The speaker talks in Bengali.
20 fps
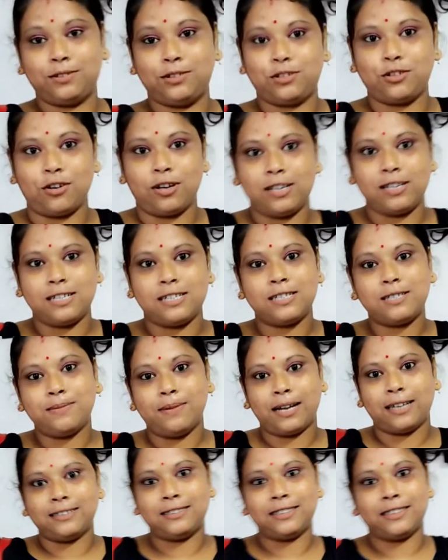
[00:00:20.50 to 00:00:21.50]
চল্লিশ
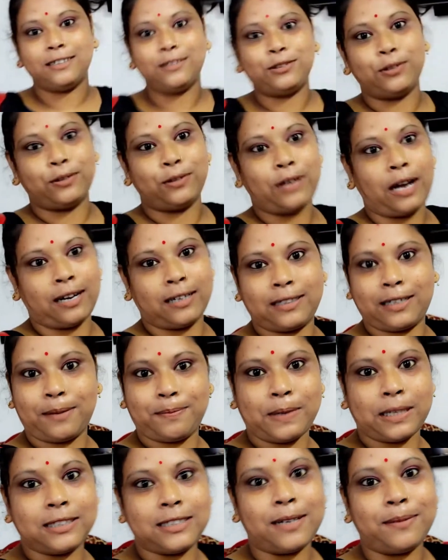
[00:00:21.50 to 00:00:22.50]
বাজে তো আটটা
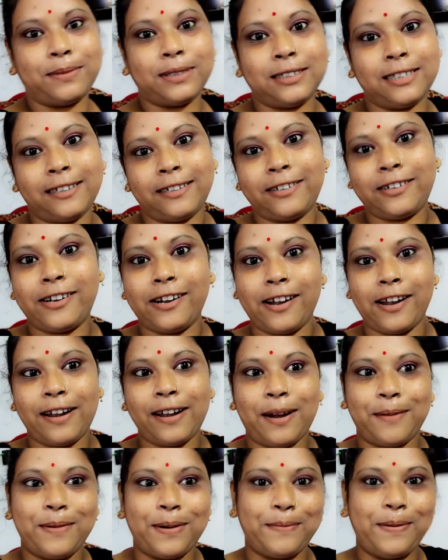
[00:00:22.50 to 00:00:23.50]
পাঁচে আমাদের ট্রেন
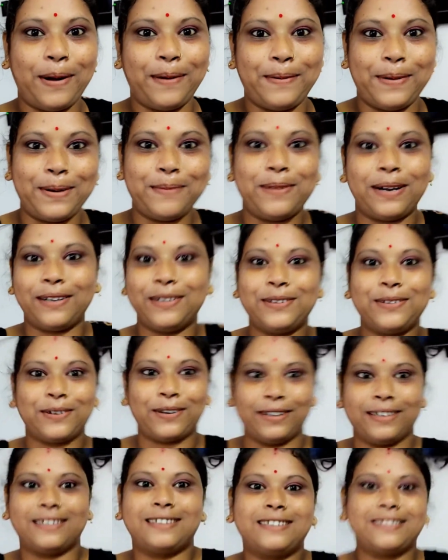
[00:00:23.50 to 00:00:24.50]
আমার বাবার বাড়ি তো
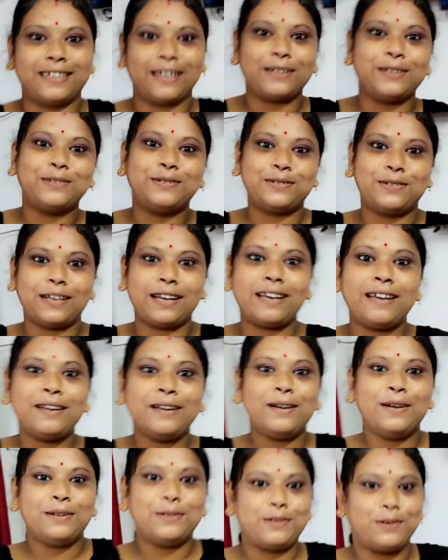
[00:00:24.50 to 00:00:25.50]
অনেকটাই দূরে
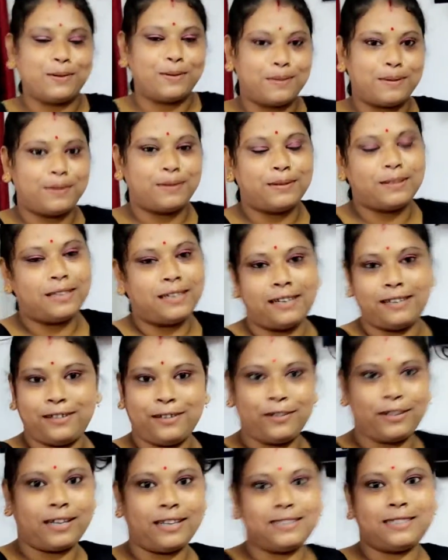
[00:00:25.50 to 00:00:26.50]
তো রেডি
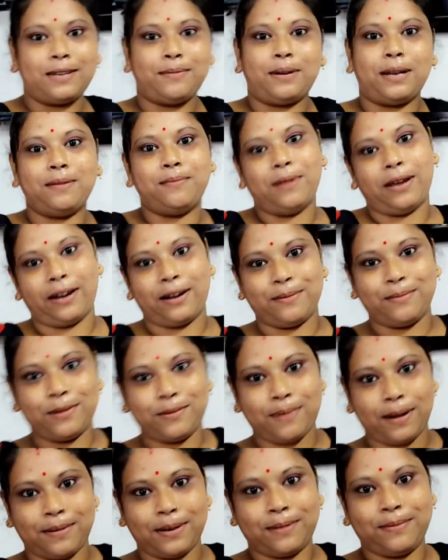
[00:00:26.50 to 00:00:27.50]
হয়ে গেছে এবারে বেড়াবো
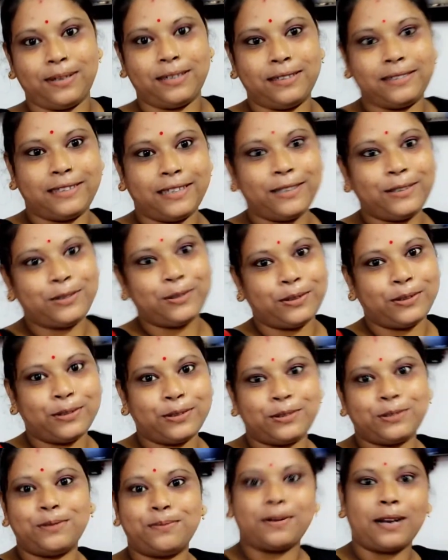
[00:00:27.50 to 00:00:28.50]
বাবার বাড়িতে তো
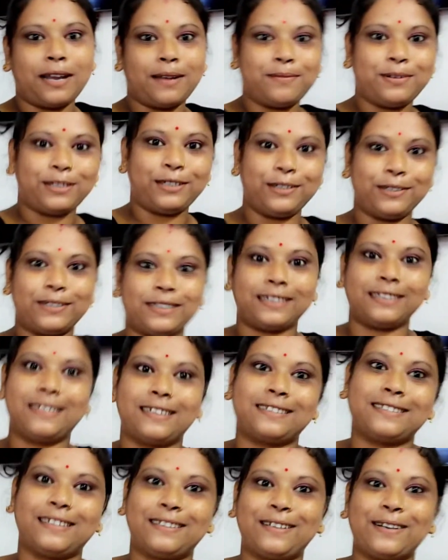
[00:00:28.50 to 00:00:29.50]
তোমরা এই ভিডিওটা
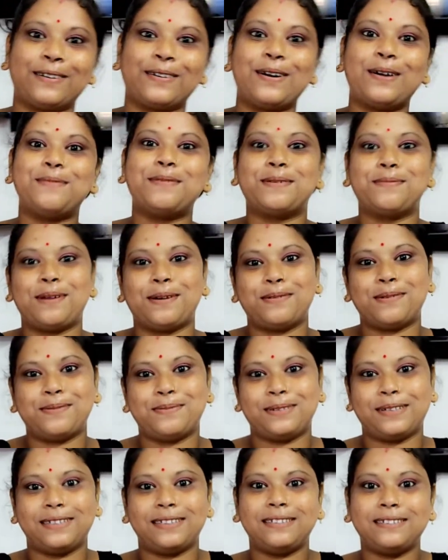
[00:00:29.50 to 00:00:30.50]
দেখতে থাকো আমার বাবার
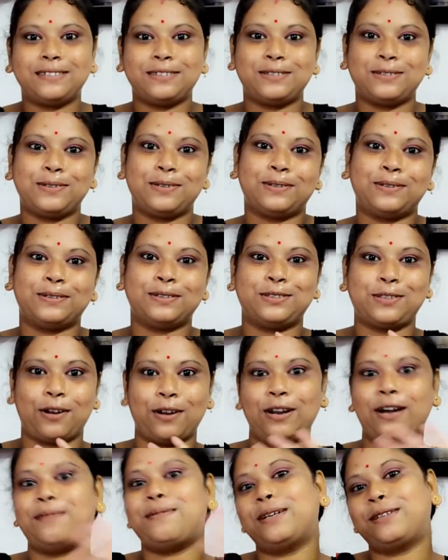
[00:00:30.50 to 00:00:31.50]
বাড়ি তো
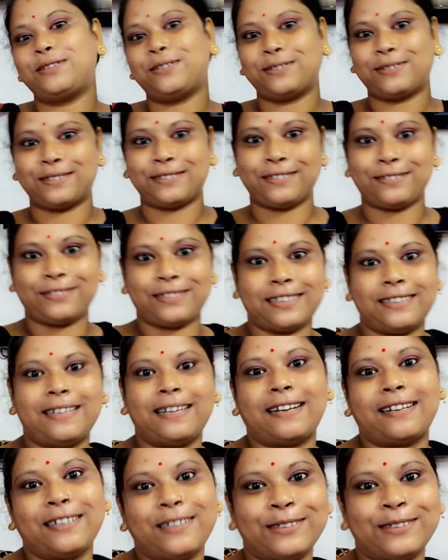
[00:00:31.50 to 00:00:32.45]
চলো আবার টোটোতে উঠে দেখা